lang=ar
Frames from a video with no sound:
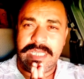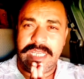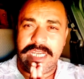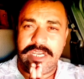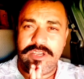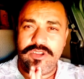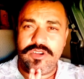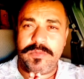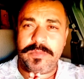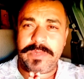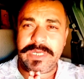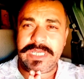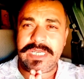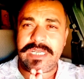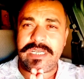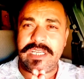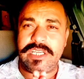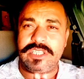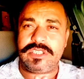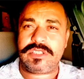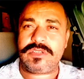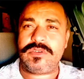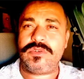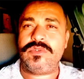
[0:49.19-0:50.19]
اليوم بغينا
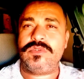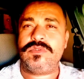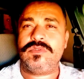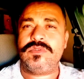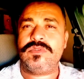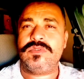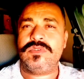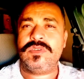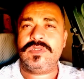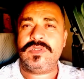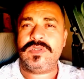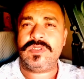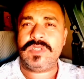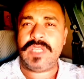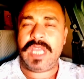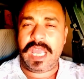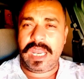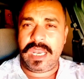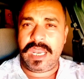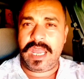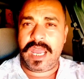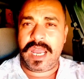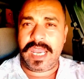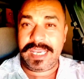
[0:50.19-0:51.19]
نهضروا
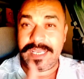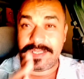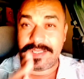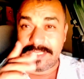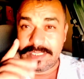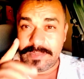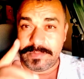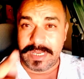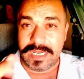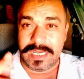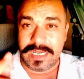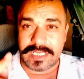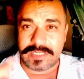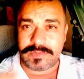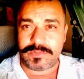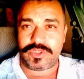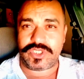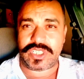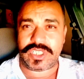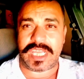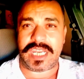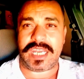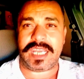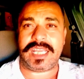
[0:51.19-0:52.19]
على احتماليه
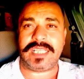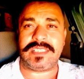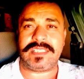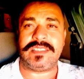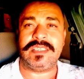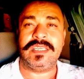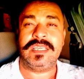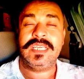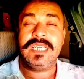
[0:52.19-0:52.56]
مشاركه